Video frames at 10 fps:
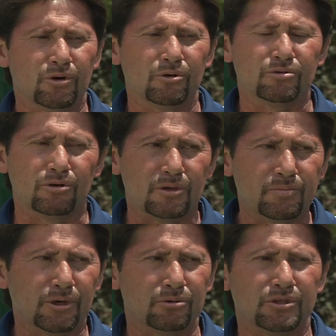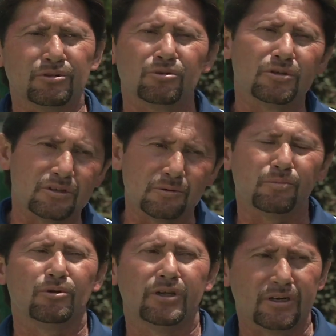Juegos Olímpicos y entonces sí
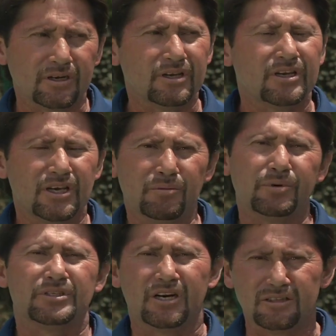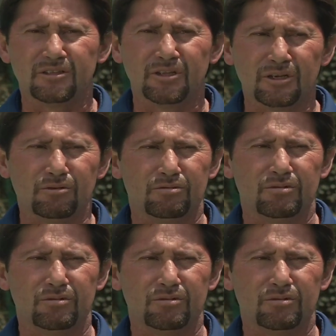poder empezar a tener